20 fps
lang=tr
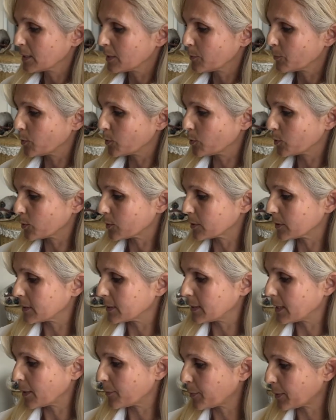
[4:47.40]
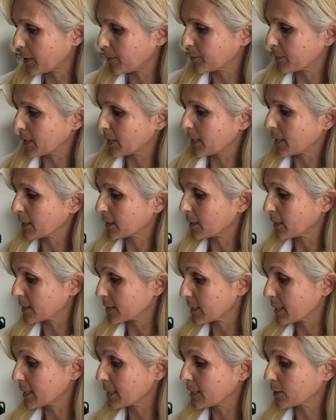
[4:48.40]
Bu depremde
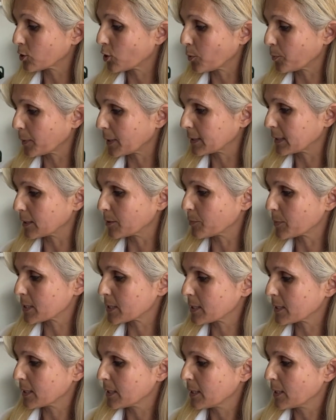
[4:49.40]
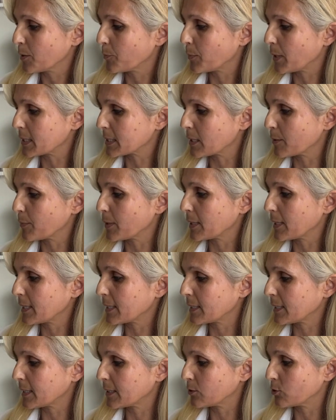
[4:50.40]
enkazda yine topladığımız
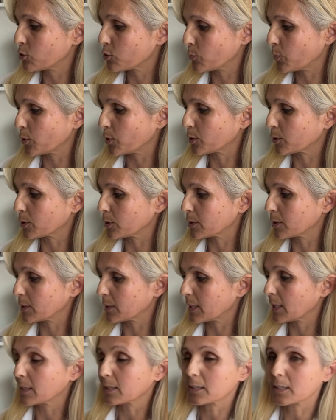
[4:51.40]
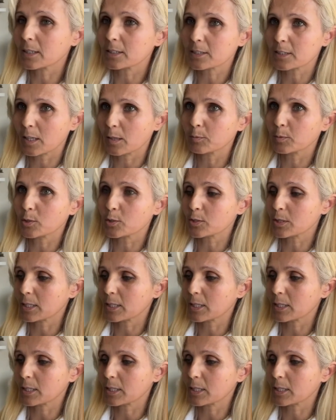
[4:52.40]
malzemelerle üç boyutlu enkaz tablosu